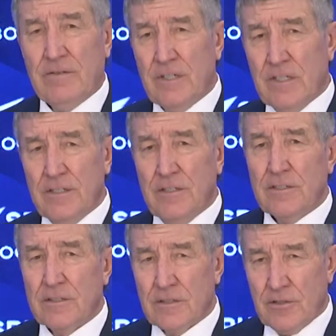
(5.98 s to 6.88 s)

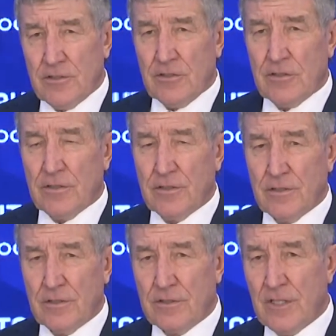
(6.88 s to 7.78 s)
Выглядите, значит,
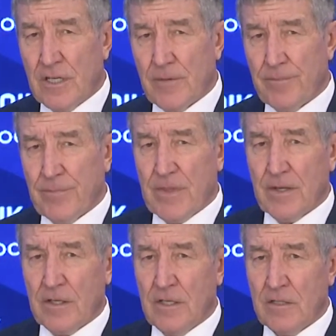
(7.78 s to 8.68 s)
э, да,
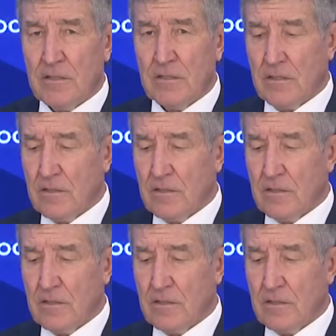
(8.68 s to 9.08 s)
газ